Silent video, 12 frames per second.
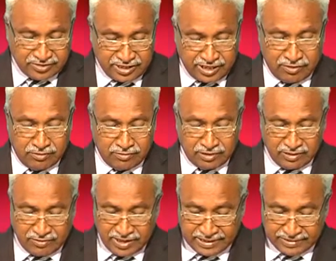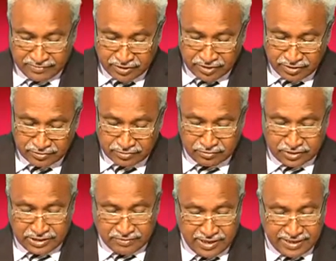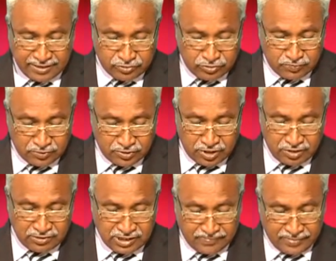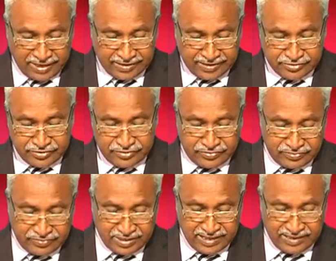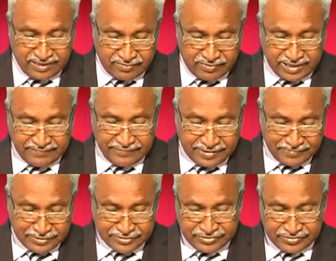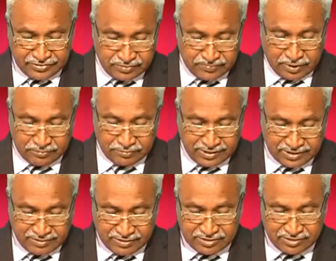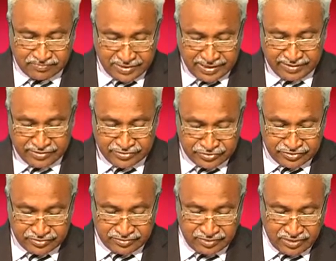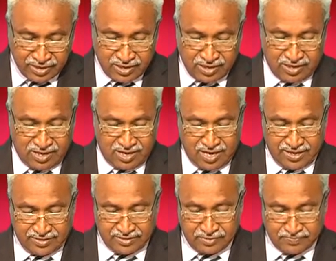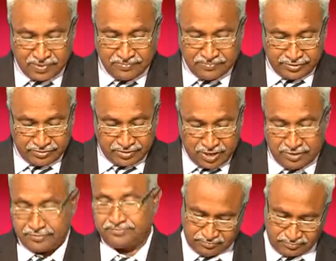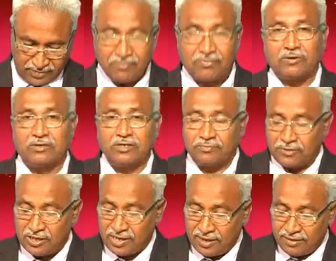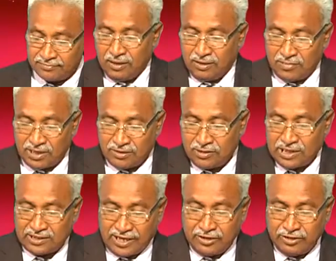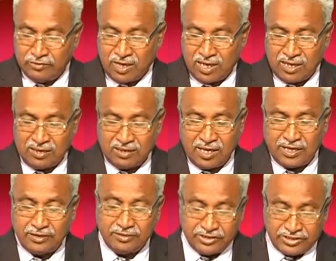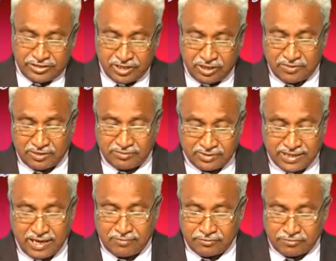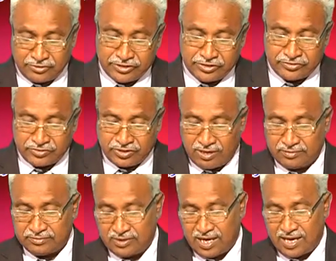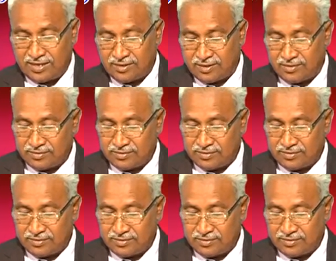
చెరలోనున్న వారికి విడుదలను గుడ్డి వారికి చూపును కలుగునని ప్రకటించుటకును నలిగిన వారిని విడిపించుటకును ప్రభు హితవస్త్రం ప్రకటించుటకును ఆయన నన్ను పంపి ఉన్నాడు ప్రభునంద ప్రియులరా మనం గత ఐదు వారాలుగా ఐదు విషయాలు మనం జ్ఞాపకం చేసుకున్నాం ఆయన